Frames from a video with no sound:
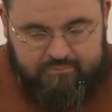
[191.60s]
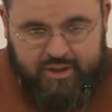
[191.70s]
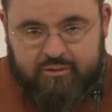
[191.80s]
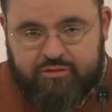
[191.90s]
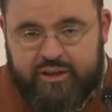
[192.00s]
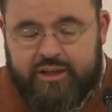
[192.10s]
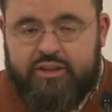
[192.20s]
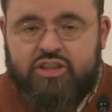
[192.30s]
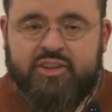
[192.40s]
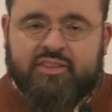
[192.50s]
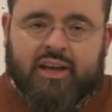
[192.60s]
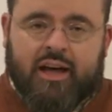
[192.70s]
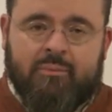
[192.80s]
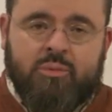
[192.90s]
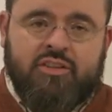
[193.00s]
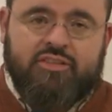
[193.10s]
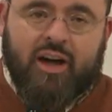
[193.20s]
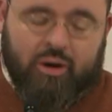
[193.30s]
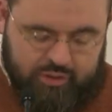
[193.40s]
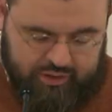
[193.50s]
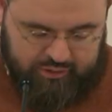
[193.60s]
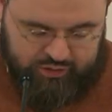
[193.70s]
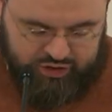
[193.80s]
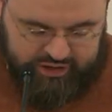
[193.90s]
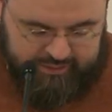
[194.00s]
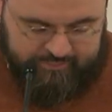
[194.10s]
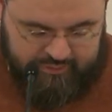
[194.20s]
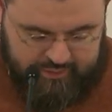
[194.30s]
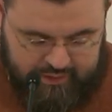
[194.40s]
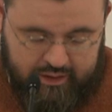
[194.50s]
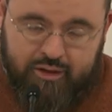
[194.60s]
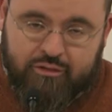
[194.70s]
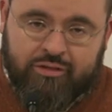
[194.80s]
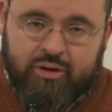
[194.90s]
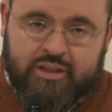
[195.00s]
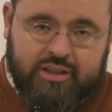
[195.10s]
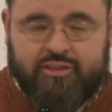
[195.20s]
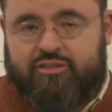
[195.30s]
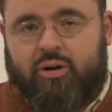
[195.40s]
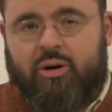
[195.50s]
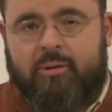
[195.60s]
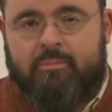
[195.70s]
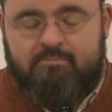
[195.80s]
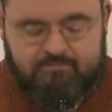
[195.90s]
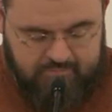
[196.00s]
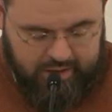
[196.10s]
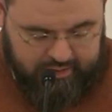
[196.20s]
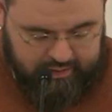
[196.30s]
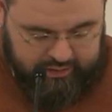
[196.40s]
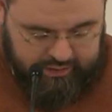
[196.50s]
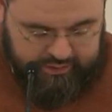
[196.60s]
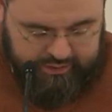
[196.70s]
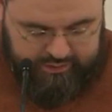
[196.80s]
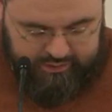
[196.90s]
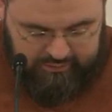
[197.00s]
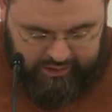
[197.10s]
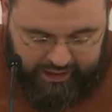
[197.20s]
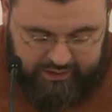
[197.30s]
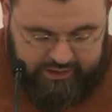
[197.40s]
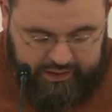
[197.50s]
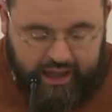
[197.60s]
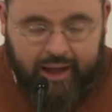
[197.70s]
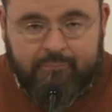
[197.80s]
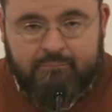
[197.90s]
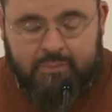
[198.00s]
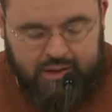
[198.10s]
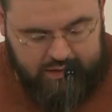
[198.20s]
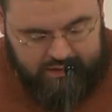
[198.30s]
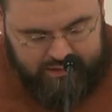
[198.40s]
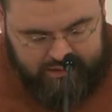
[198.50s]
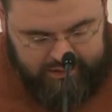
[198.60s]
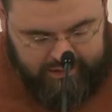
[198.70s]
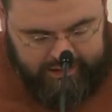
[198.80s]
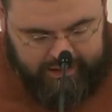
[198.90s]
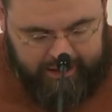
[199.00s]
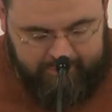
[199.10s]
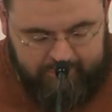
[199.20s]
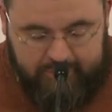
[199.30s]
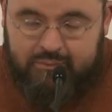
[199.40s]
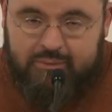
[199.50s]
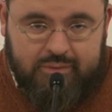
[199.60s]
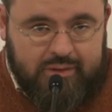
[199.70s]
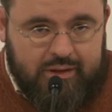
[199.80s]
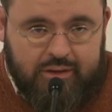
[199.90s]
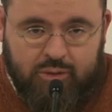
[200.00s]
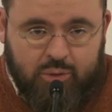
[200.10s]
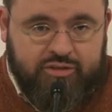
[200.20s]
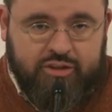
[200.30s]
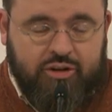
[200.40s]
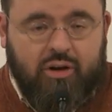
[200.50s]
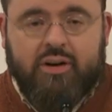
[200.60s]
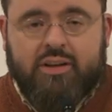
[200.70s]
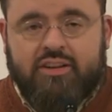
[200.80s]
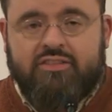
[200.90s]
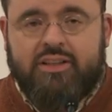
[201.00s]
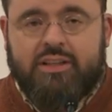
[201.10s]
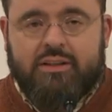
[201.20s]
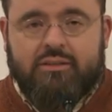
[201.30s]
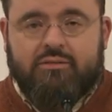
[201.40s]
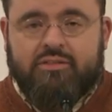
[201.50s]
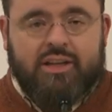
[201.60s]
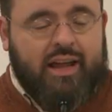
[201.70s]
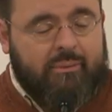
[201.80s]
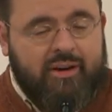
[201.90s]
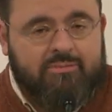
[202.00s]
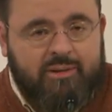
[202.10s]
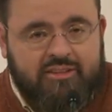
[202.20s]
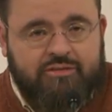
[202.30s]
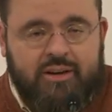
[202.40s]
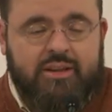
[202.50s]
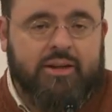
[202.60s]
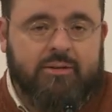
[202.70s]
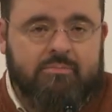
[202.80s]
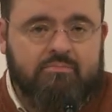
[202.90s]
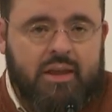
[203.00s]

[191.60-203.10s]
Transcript: denn viele Geschwister haben uns auch geschrieben von ihren Sorgen. Einige haben, haben große Sorge, dass sie ihren Arbeitsplatz verlieren,